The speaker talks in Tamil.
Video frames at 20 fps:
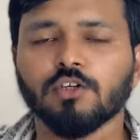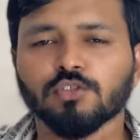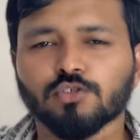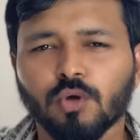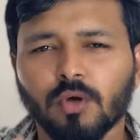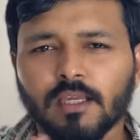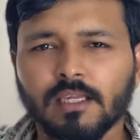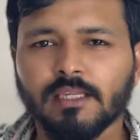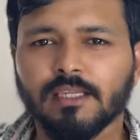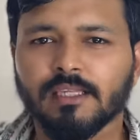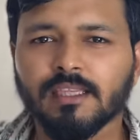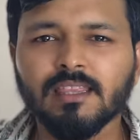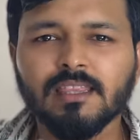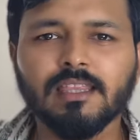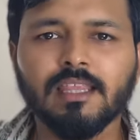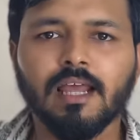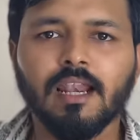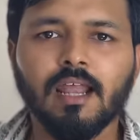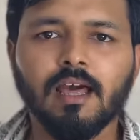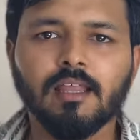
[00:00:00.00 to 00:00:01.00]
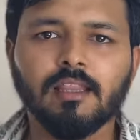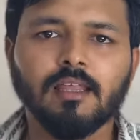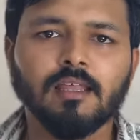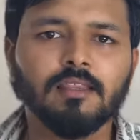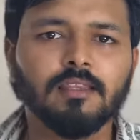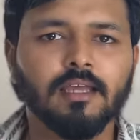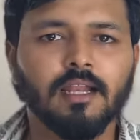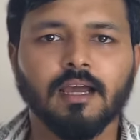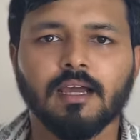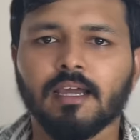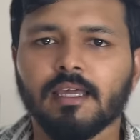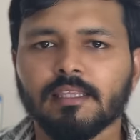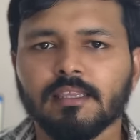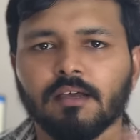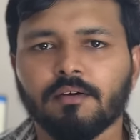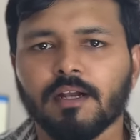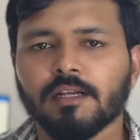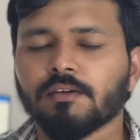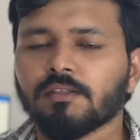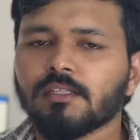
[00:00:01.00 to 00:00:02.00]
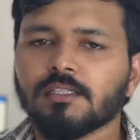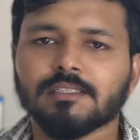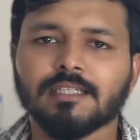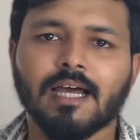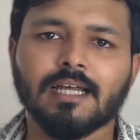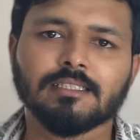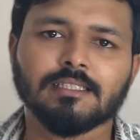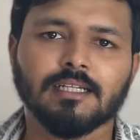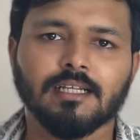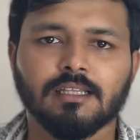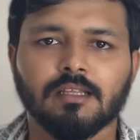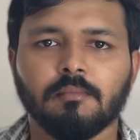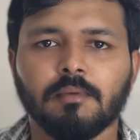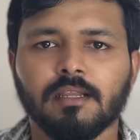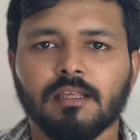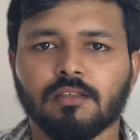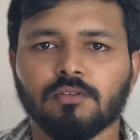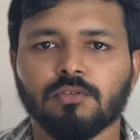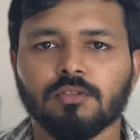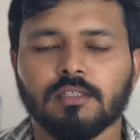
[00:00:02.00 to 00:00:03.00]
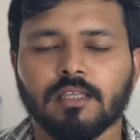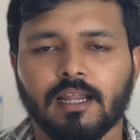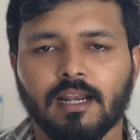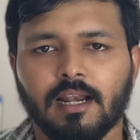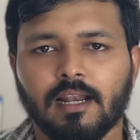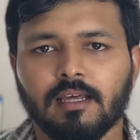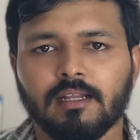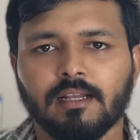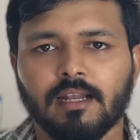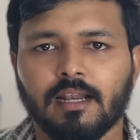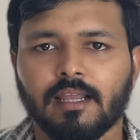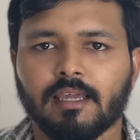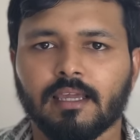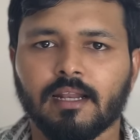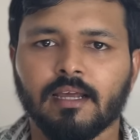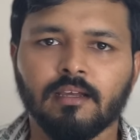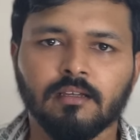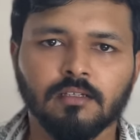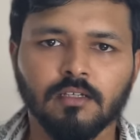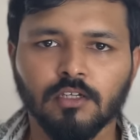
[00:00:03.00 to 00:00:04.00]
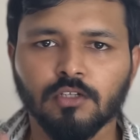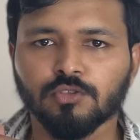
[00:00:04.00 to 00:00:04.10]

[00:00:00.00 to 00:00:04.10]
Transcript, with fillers: ஸோ இந்தலாம் தான் தராங்க இந்த வாட்டி வந்து சார்ஜர் அந்த மாதிரி எதுவும் தரலன்னு நினைக்கிறேன்